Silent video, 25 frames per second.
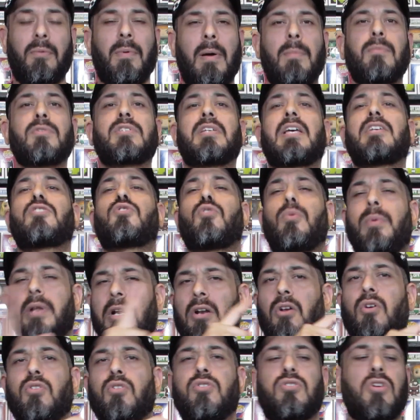Vamos a
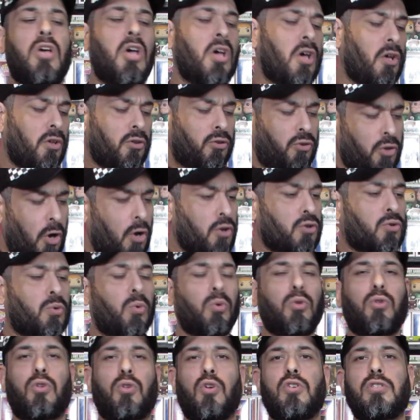descubrirlos todos
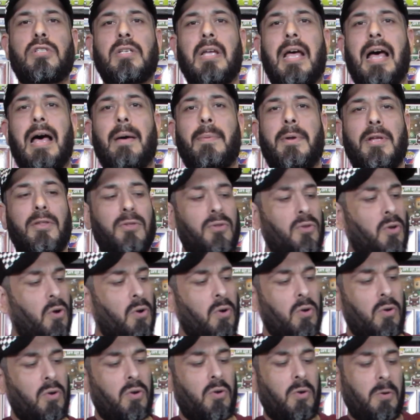juntos,
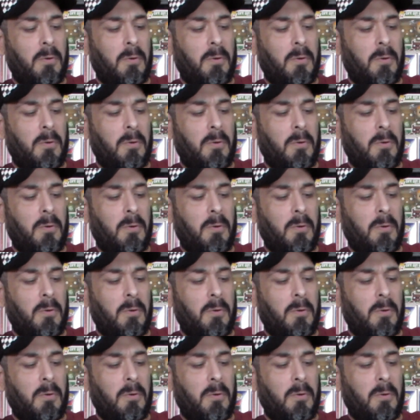abriendo